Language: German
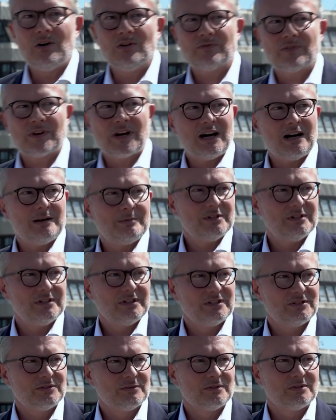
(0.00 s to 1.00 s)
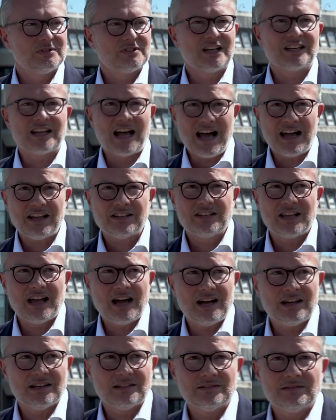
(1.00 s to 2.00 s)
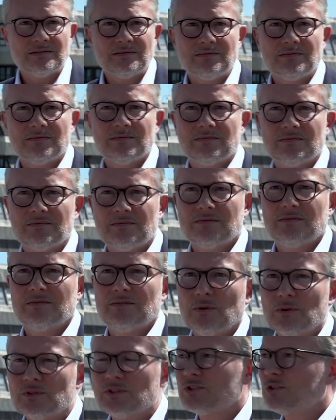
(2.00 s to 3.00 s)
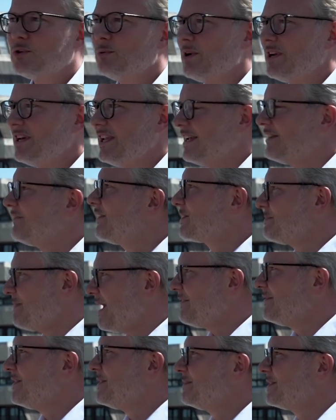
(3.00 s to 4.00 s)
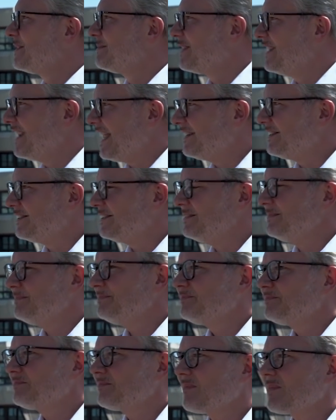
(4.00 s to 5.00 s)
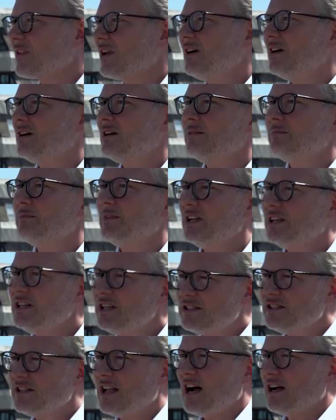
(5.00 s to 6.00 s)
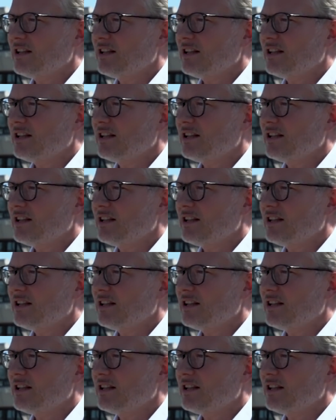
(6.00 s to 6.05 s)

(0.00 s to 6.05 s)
Aufgabe ist nun seit acht Jahren, uns zu überlegen, was machen wir mit dem Gelände. Ähm, in diesen